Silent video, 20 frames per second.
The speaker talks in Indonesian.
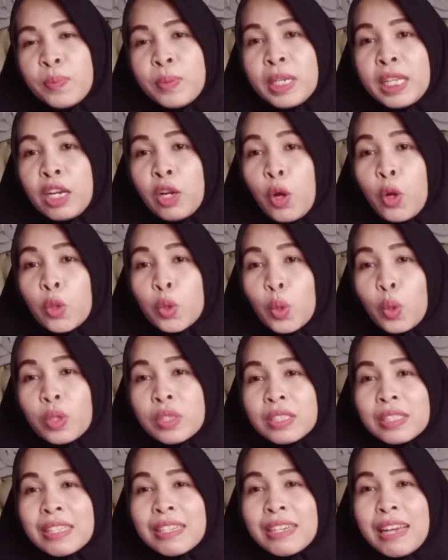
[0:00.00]
beli lontong
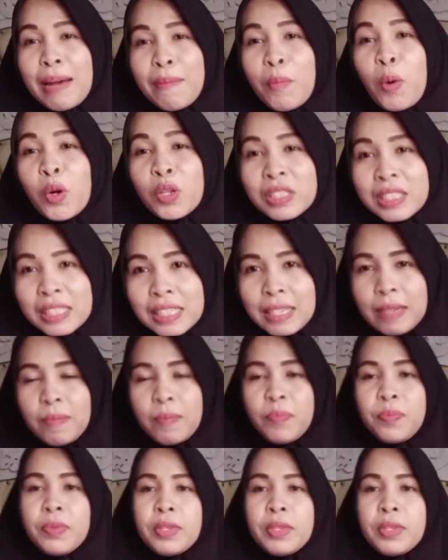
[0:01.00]
setengah porsi